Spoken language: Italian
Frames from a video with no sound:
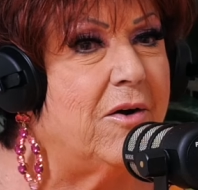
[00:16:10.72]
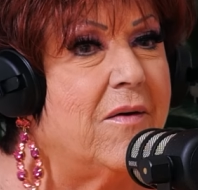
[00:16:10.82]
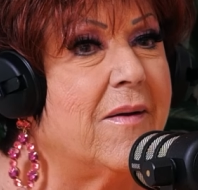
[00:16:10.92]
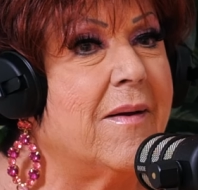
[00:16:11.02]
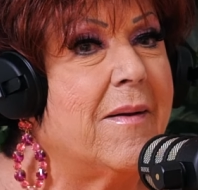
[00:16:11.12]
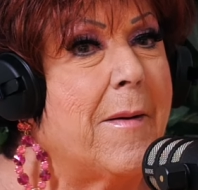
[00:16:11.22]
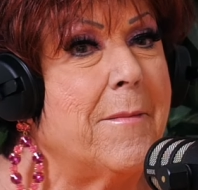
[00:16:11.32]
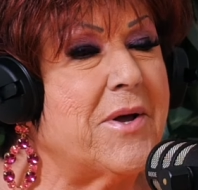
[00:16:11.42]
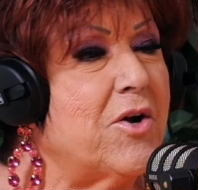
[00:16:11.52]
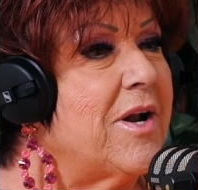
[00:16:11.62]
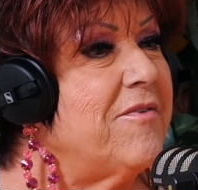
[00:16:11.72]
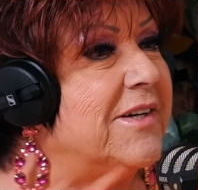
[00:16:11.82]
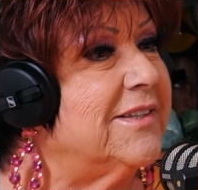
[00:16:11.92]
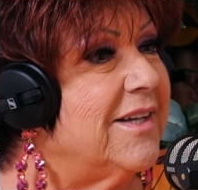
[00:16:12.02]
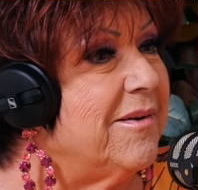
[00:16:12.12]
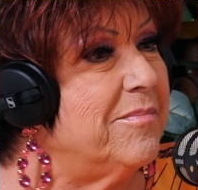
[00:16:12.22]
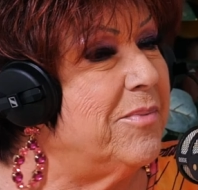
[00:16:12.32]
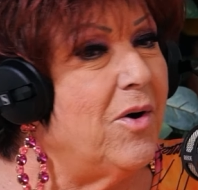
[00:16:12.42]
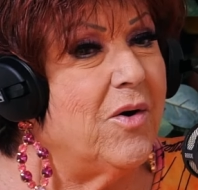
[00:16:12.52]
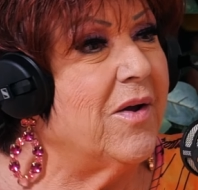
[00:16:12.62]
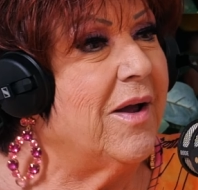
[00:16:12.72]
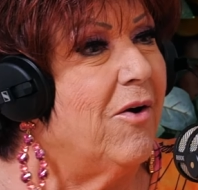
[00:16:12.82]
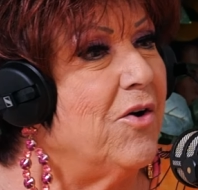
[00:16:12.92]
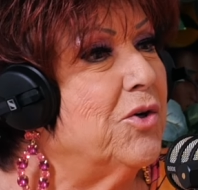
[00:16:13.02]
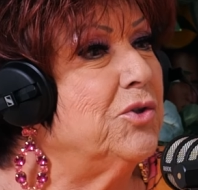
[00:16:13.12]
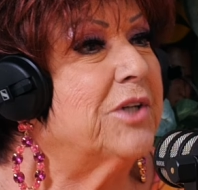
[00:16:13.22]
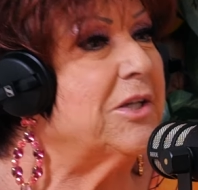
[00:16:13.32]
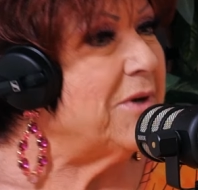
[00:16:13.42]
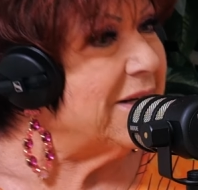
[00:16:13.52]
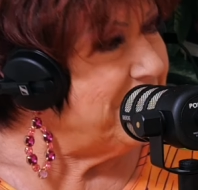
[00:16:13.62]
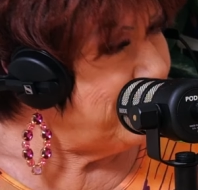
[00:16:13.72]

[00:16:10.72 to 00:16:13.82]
no? Però nel frattempo ho incontrato anche